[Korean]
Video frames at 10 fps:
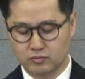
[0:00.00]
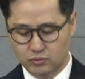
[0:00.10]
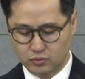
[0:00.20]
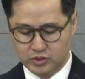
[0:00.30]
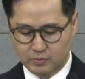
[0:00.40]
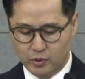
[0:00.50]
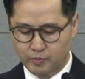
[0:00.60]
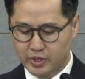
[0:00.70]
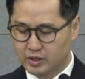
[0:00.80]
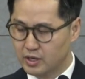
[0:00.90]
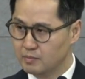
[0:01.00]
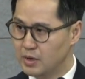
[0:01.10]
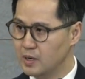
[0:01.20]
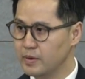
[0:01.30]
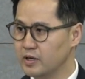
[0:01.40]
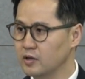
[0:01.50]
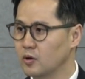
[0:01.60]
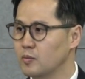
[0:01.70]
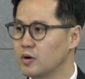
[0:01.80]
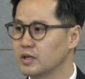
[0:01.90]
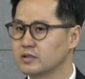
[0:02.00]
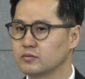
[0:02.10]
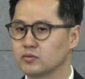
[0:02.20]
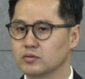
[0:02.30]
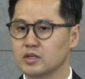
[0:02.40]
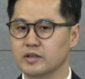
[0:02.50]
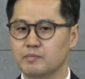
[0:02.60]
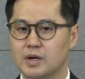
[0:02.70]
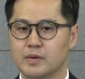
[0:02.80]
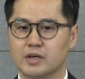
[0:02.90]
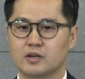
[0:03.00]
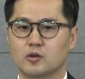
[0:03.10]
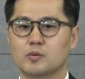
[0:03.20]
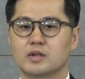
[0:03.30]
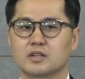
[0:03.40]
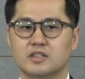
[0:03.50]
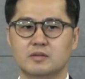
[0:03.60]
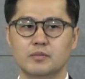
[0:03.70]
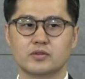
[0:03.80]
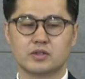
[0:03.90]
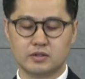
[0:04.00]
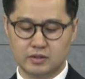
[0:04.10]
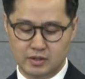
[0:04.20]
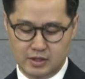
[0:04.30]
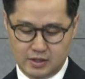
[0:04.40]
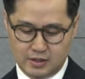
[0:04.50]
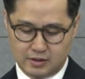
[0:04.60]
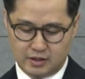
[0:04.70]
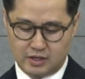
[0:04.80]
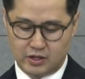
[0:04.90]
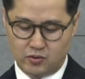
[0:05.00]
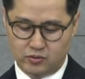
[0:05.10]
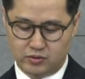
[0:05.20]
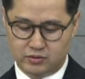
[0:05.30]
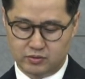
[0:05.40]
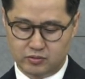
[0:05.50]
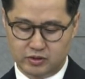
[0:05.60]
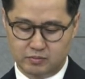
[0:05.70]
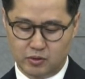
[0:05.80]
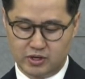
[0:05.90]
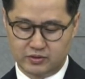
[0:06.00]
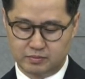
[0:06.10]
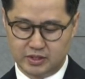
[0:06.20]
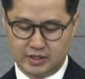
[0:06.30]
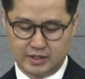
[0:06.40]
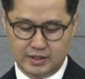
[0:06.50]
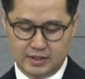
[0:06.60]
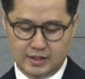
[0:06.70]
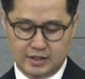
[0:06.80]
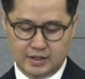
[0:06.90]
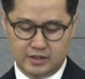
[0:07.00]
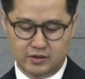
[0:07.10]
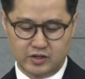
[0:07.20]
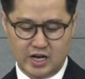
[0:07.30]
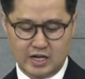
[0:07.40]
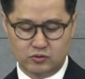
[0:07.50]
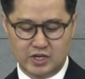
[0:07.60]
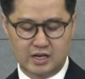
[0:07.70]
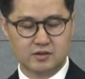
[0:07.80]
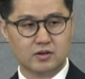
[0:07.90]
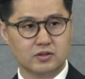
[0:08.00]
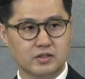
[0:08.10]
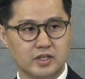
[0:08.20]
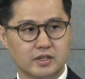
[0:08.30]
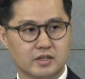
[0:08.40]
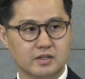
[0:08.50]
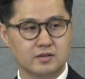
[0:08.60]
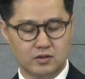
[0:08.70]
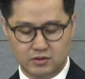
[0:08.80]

운동장 몇백 개, 한 800개 넘어가는, 축구장이 800개가 넘어가는 큰 면적을 다 태우는 것을 우리는 보았습니다. 이렇게 아주 작은 것들이 큰